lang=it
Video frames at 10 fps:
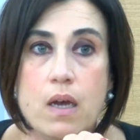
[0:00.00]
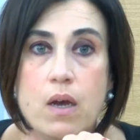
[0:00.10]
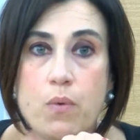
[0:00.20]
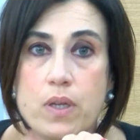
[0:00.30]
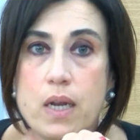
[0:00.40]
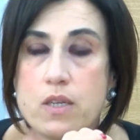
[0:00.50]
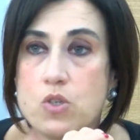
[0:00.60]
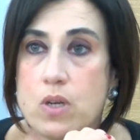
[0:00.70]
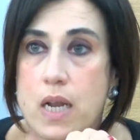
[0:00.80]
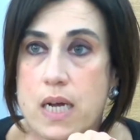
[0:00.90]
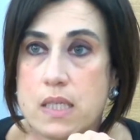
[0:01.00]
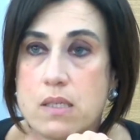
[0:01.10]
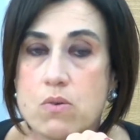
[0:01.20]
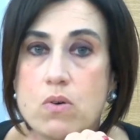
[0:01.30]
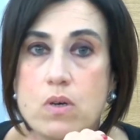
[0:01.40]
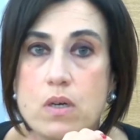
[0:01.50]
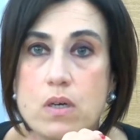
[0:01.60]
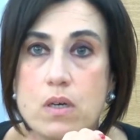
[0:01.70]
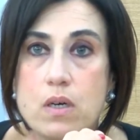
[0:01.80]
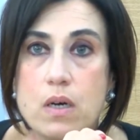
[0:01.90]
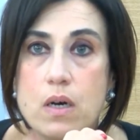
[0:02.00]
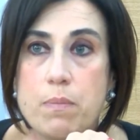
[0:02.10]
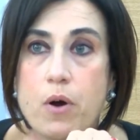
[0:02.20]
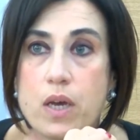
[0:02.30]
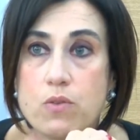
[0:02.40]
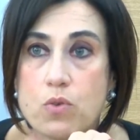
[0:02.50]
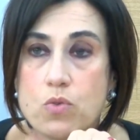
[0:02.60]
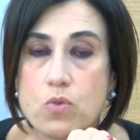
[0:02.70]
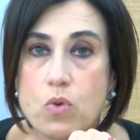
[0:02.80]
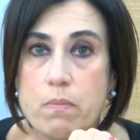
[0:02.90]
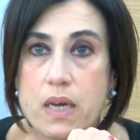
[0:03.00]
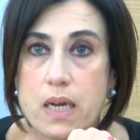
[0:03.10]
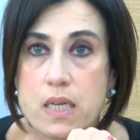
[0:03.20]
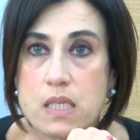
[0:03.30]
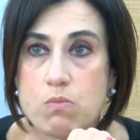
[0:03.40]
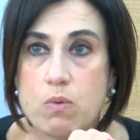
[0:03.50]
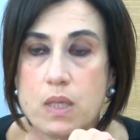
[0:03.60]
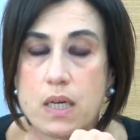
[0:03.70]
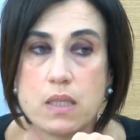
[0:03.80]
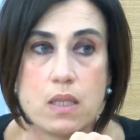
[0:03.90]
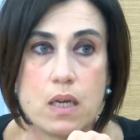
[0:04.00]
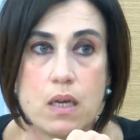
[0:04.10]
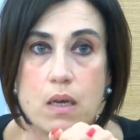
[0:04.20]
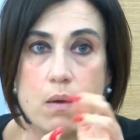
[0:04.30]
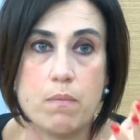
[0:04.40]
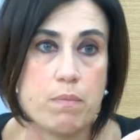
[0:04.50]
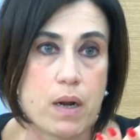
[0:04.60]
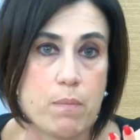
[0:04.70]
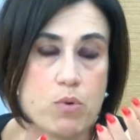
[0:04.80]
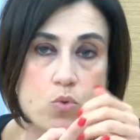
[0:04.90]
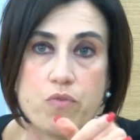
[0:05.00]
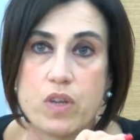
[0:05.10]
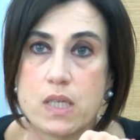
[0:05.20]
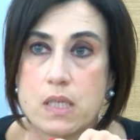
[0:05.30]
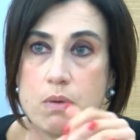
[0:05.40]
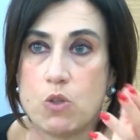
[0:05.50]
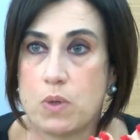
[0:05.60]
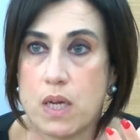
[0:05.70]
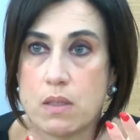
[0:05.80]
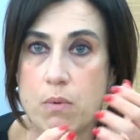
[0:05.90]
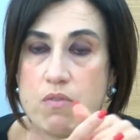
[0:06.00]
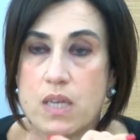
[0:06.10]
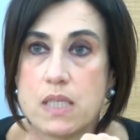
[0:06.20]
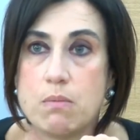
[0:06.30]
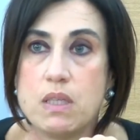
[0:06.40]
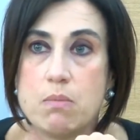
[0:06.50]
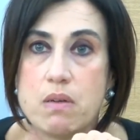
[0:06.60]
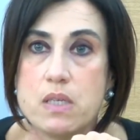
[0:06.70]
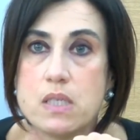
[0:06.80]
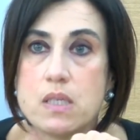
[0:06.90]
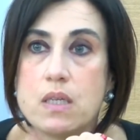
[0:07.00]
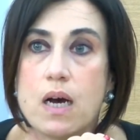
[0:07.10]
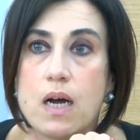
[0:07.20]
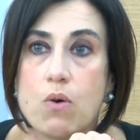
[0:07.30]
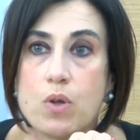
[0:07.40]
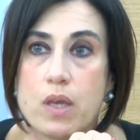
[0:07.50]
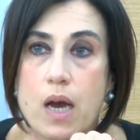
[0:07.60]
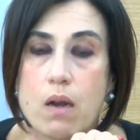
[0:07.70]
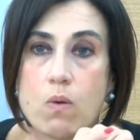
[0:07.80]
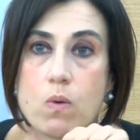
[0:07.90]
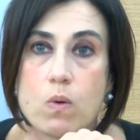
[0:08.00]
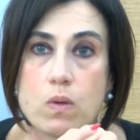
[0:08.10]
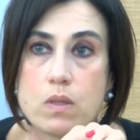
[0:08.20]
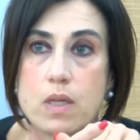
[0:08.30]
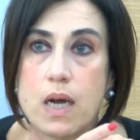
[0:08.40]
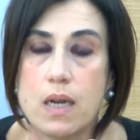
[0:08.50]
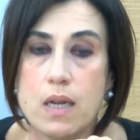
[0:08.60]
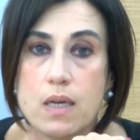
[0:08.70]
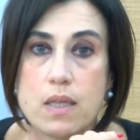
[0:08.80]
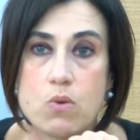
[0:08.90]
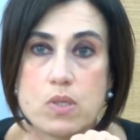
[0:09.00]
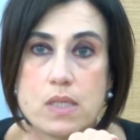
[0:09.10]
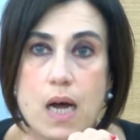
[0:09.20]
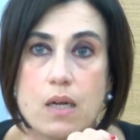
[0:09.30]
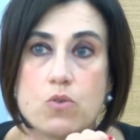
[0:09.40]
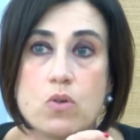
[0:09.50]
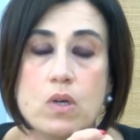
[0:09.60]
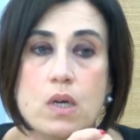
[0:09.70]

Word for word: Quindi la Regione Lazio eh, poi ha introdotto il meccanismo mediante per l'appunto un finanziamento, mediante quei finanziamenti previsti da ogni anno dal, dallo Stato,